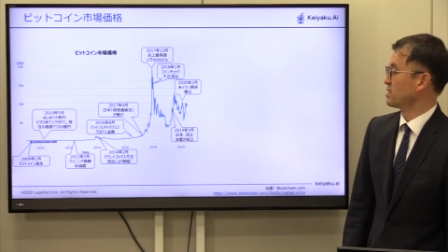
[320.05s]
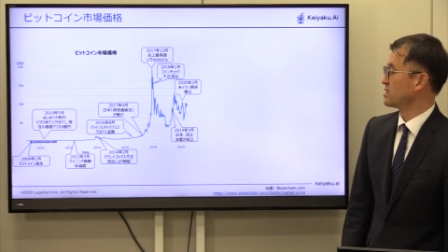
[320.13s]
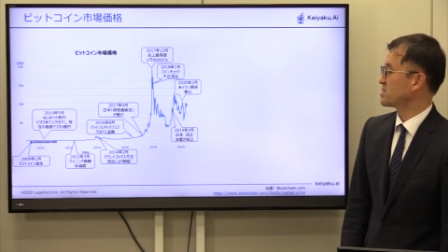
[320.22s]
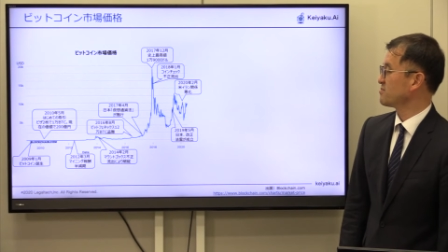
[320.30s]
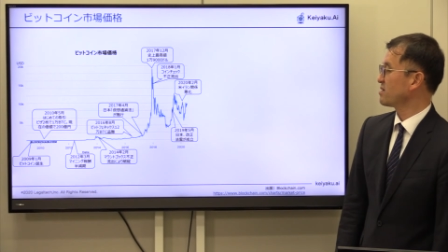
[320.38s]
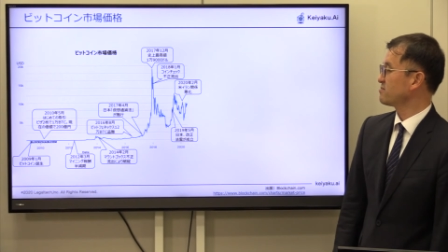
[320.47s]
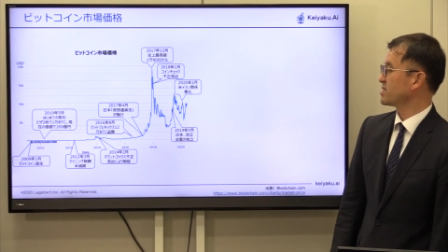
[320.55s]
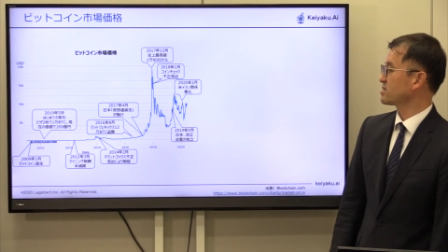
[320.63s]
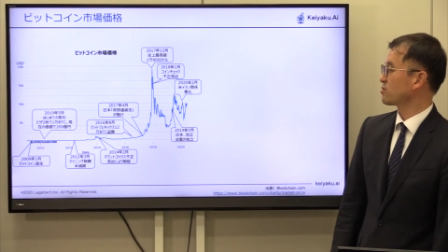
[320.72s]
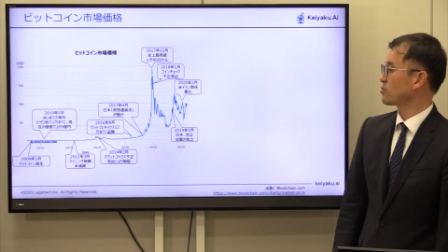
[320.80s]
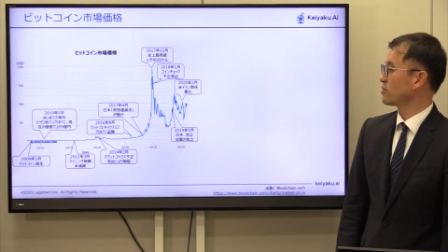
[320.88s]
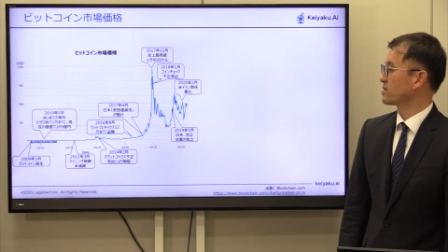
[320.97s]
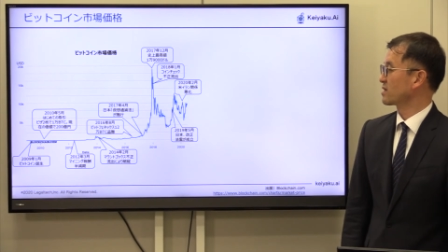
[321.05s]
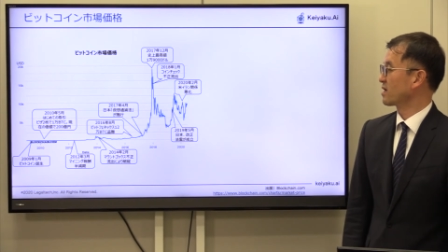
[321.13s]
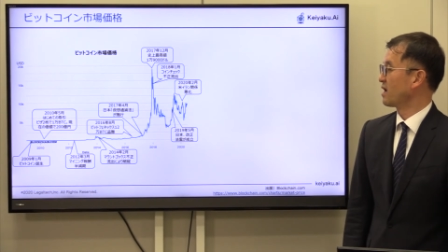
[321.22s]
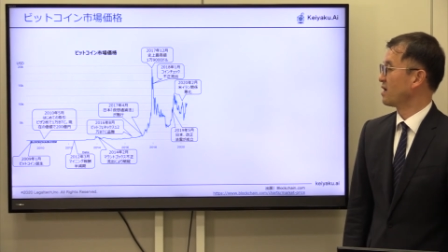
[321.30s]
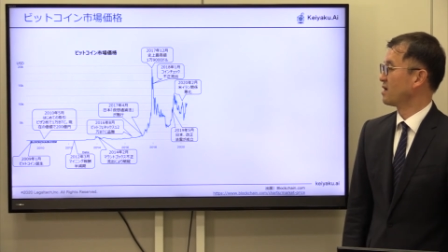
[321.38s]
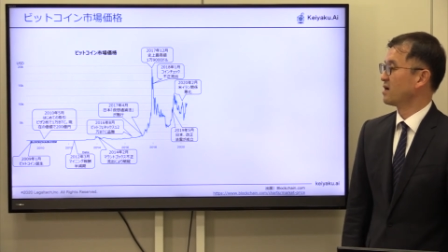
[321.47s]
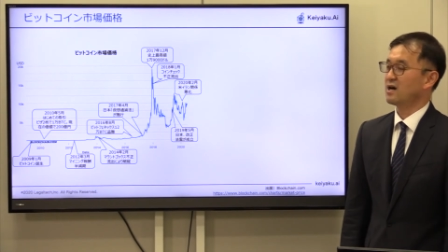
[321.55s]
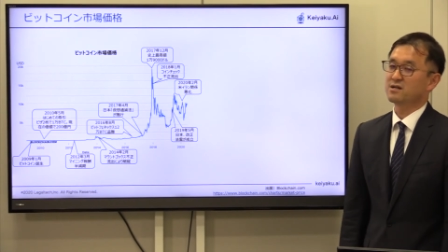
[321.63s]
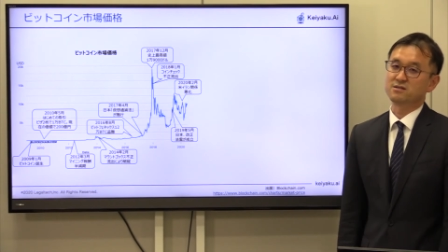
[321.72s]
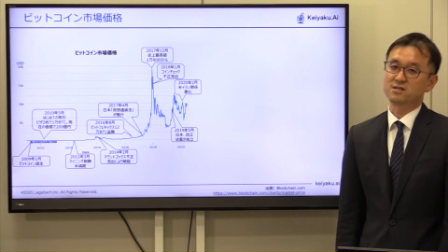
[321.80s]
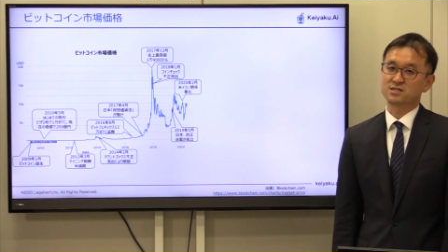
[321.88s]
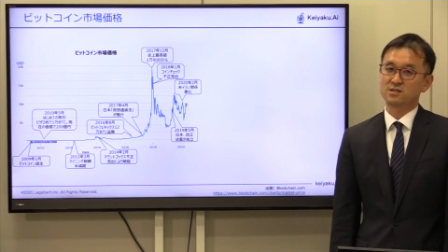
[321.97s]
いちまんビットコインがある
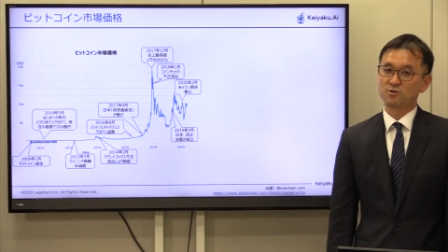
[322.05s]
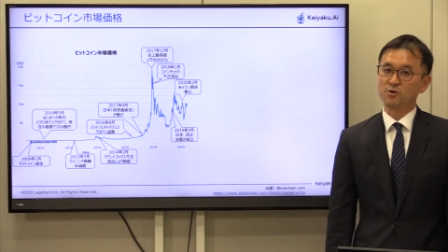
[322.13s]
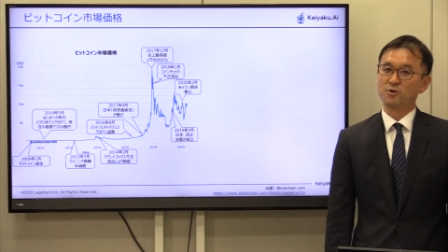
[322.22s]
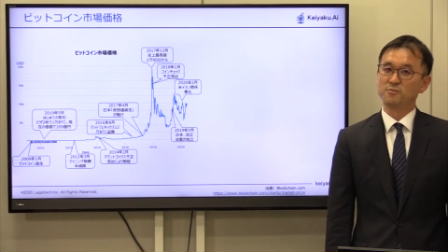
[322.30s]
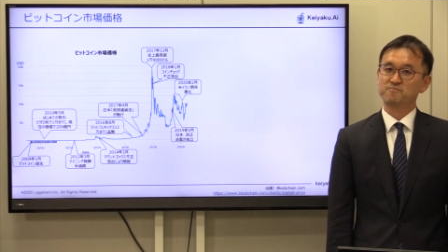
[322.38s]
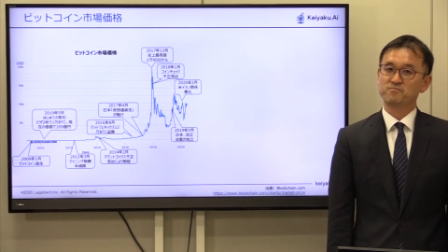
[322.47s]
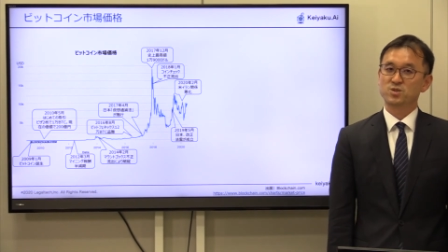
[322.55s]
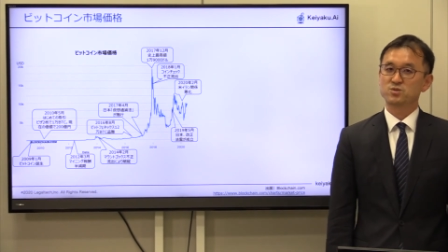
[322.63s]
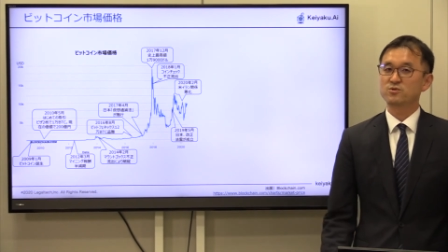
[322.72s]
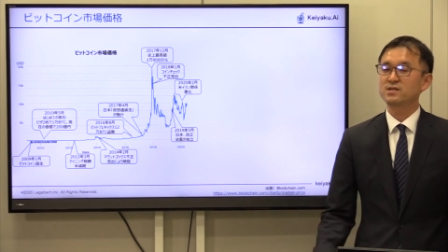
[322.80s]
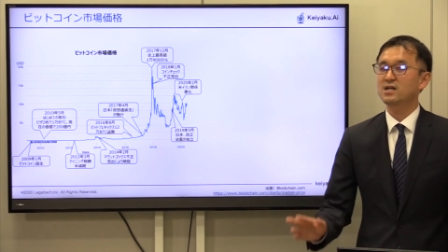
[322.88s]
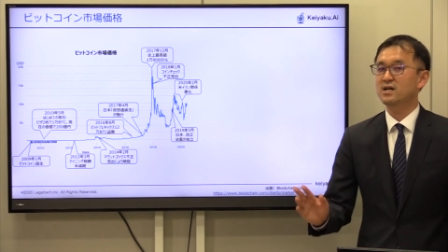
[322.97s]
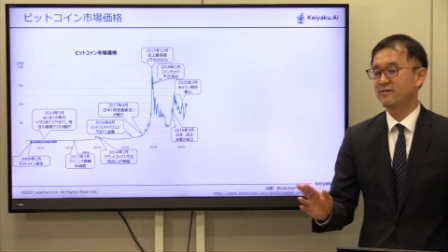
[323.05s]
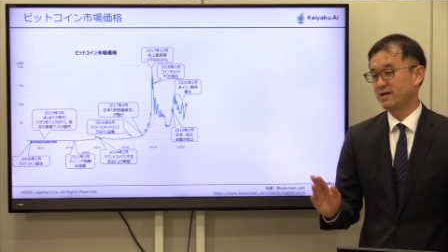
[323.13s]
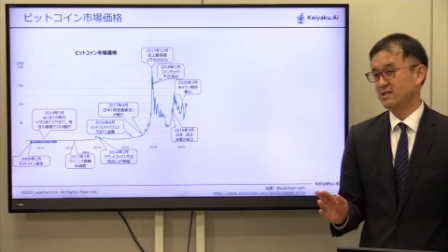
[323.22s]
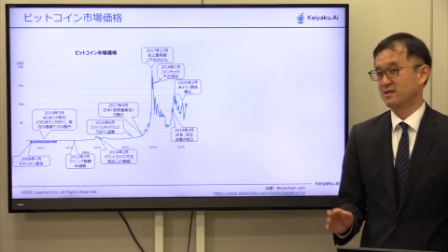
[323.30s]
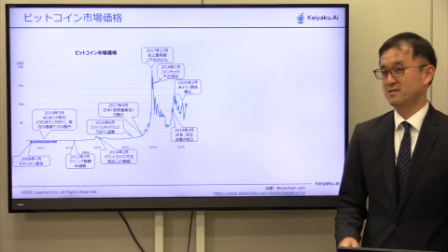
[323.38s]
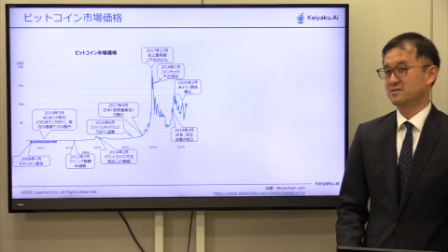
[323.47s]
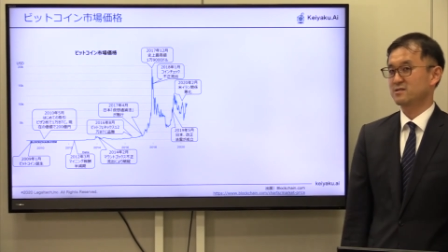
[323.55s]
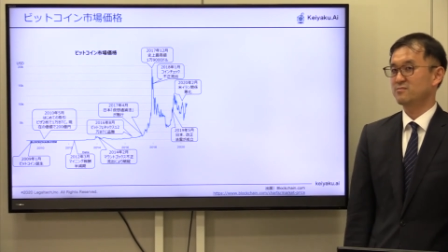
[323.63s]
んですけど、それで買われたんです。